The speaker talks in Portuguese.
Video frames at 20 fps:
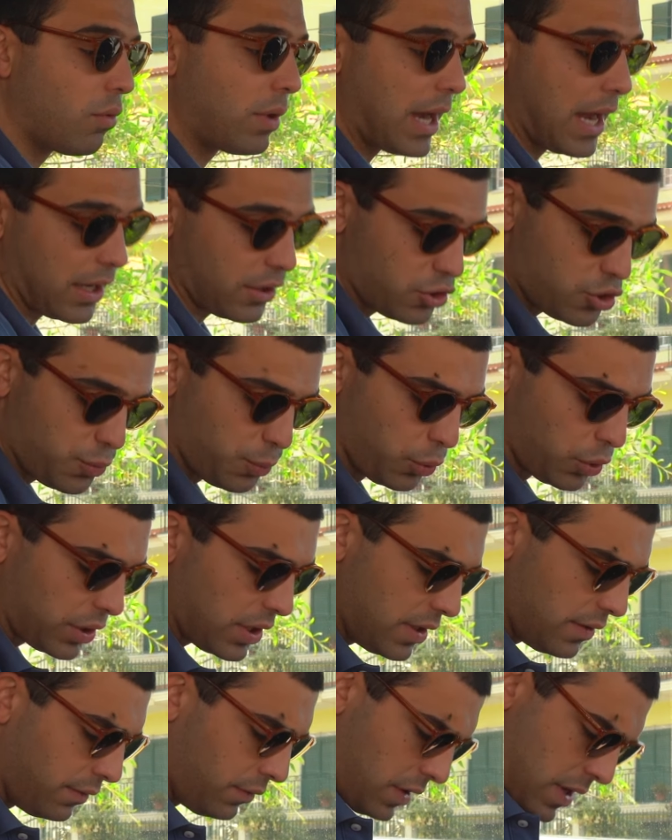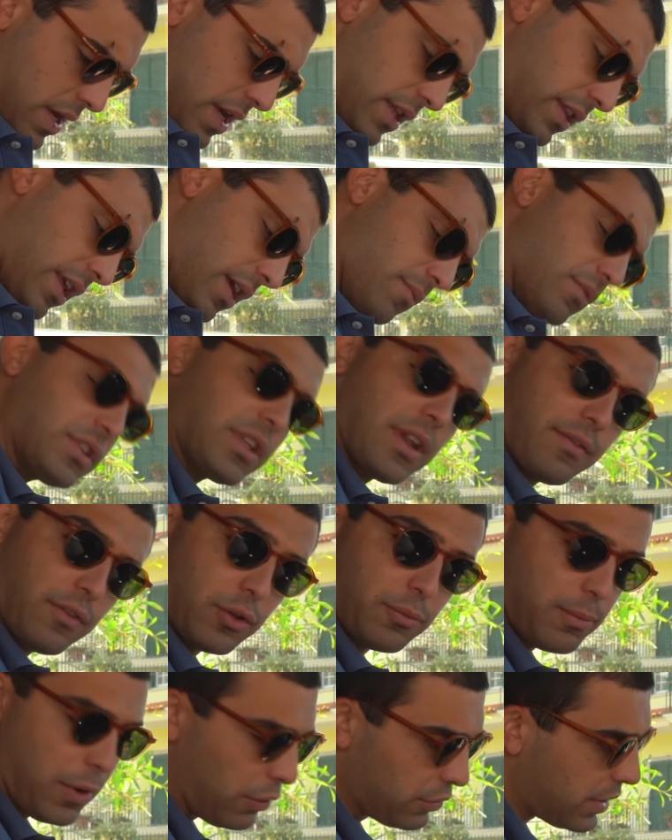um carro desportivo. Temos
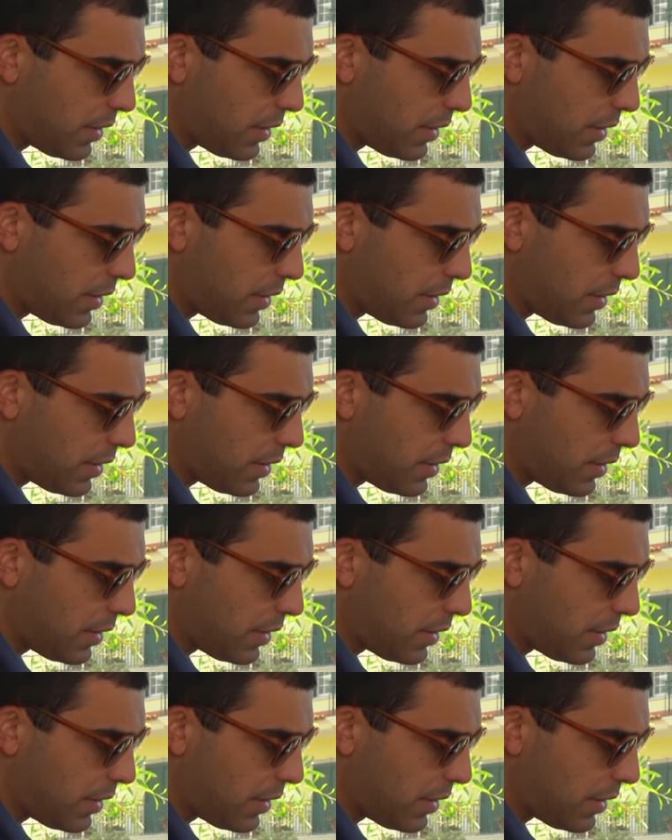travão de mão